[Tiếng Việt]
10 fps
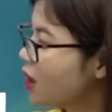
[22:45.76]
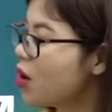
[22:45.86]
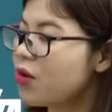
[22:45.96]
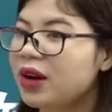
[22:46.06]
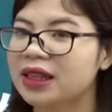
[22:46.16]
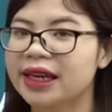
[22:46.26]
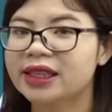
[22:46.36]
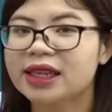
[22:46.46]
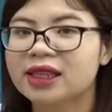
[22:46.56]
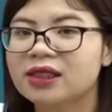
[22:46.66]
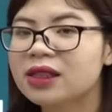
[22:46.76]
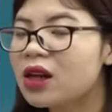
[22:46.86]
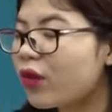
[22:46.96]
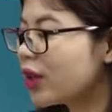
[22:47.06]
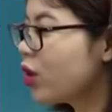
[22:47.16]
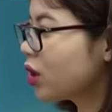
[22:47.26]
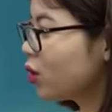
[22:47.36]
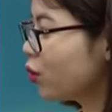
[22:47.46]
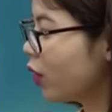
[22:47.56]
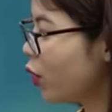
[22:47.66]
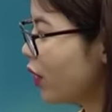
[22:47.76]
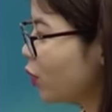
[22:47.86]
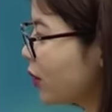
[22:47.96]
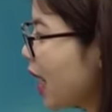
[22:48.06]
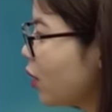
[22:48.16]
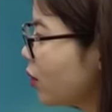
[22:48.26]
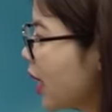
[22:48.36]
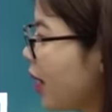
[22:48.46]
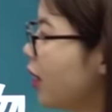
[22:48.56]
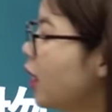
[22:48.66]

đồ vật hay những cái thứ rất là quen thuộc đối với chúng ta đúng nào